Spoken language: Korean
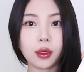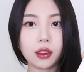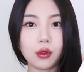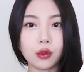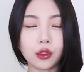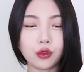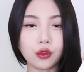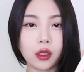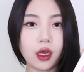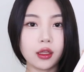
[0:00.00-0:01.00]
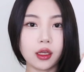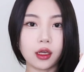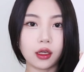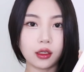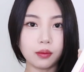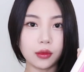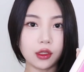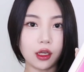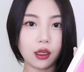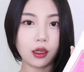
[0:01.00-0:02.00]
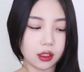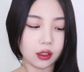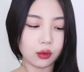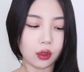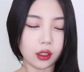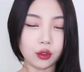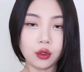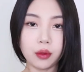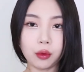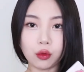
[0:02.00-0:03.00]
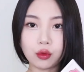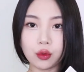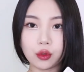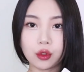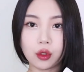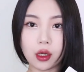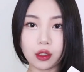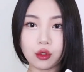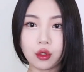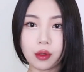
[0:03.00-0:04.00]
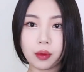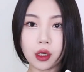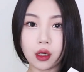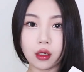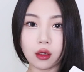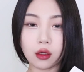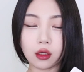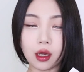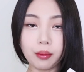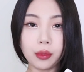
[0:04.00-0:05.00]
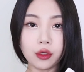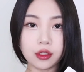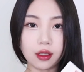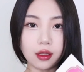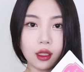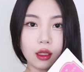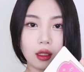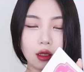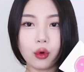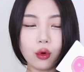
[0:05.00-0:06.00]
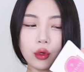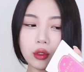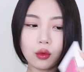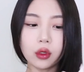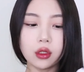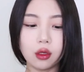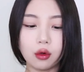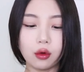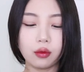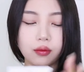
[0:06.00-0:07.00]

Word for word: 바디로션 중에 하나입니다. 제가 또 라튤립 덕후로서 라튤립 향 감별사인데 거의 똑같아요.